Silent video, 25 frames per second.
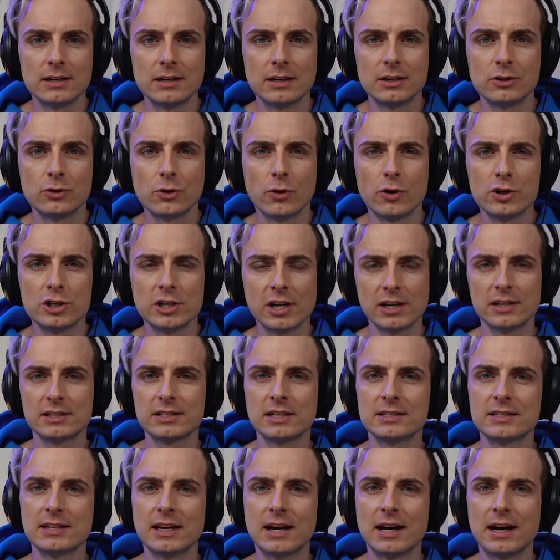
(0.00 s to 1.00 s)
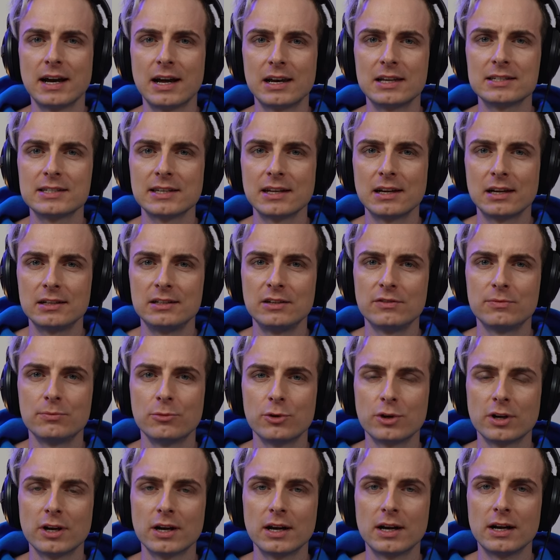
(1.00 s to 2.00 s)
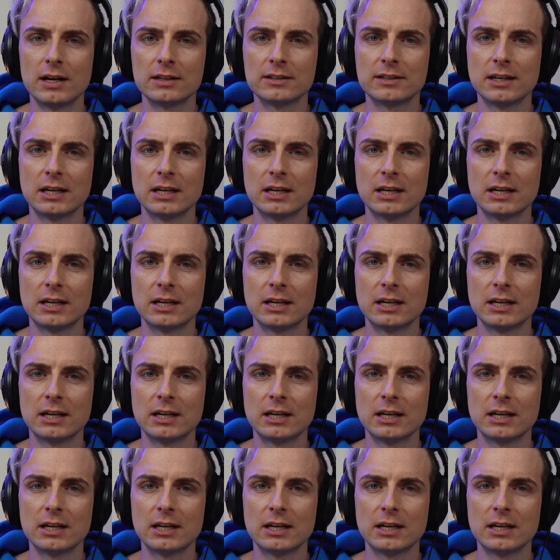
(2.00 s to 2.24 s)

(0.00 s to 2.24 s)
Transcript: In Deutschland ist das ja alles relativ moderat,